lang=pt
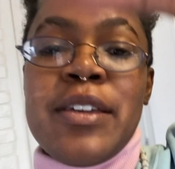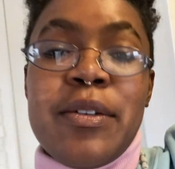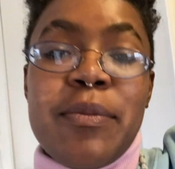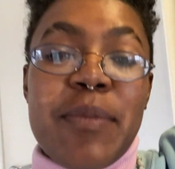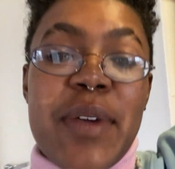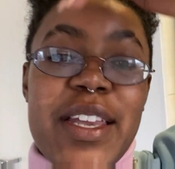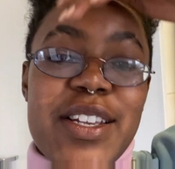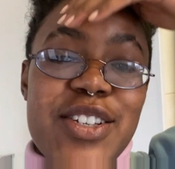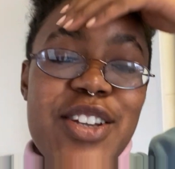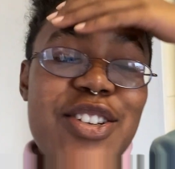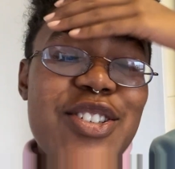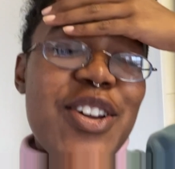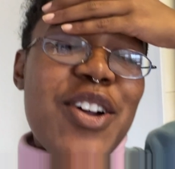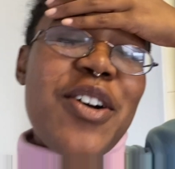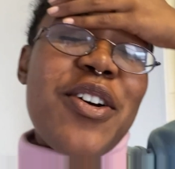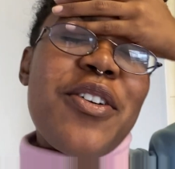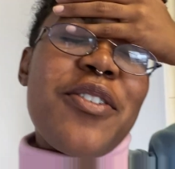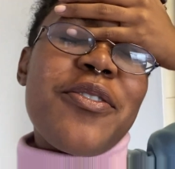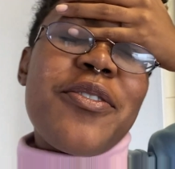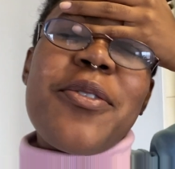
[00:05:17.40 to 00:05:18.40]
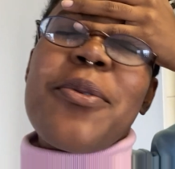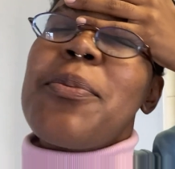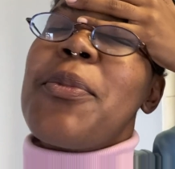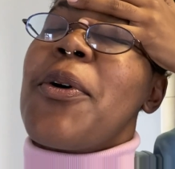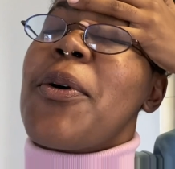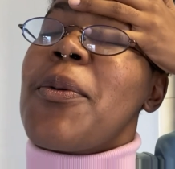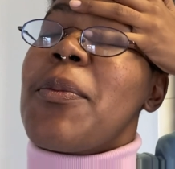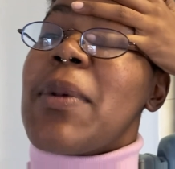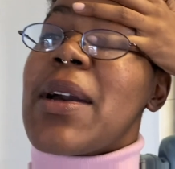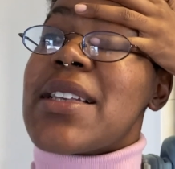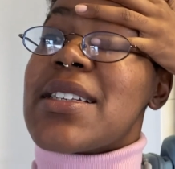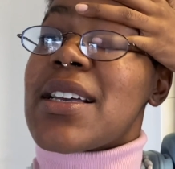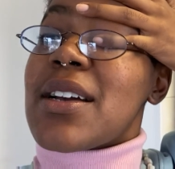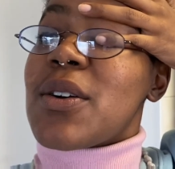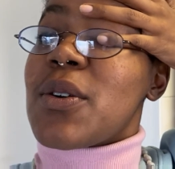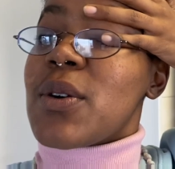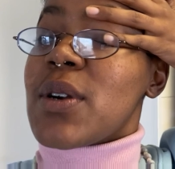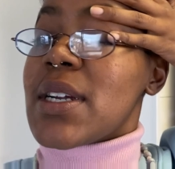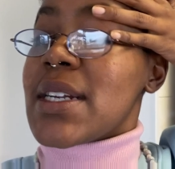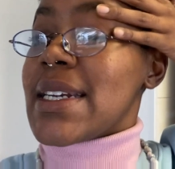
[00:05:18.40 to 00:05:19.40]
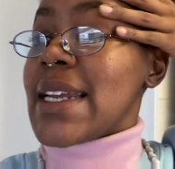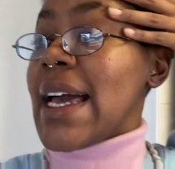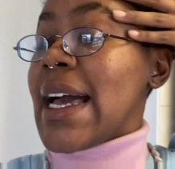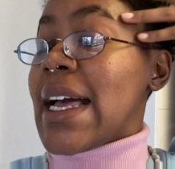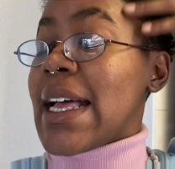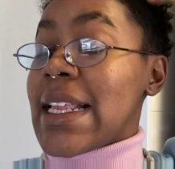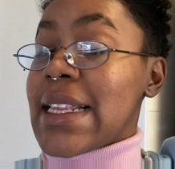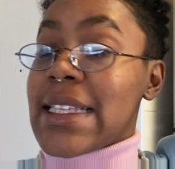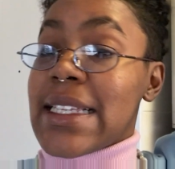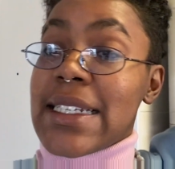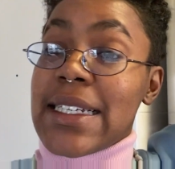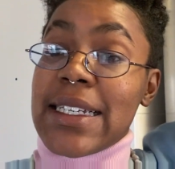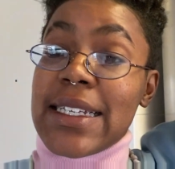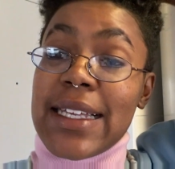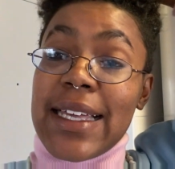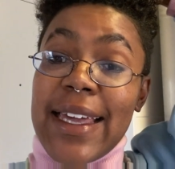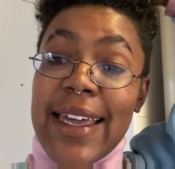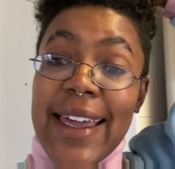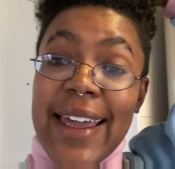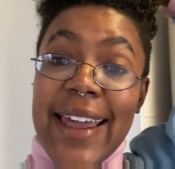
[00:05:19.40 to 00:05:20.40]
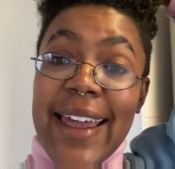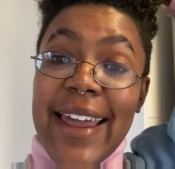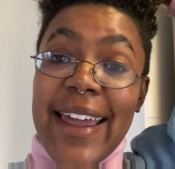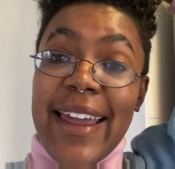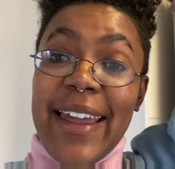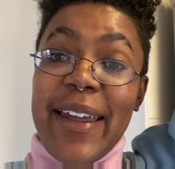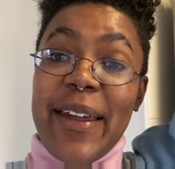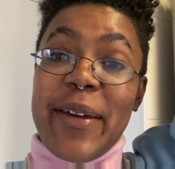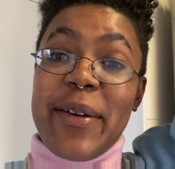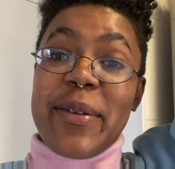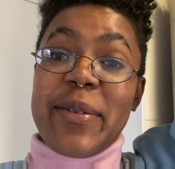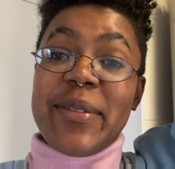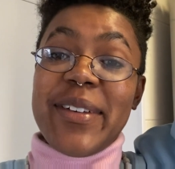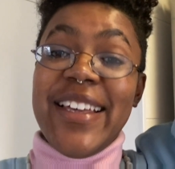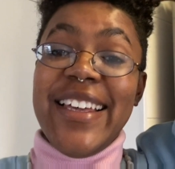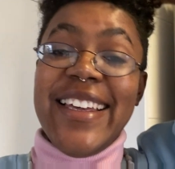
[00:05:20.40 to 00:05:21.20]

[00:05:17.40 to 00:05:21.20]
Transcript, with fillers: Bem, gente, agora eu vim um pouco mais acordada, é...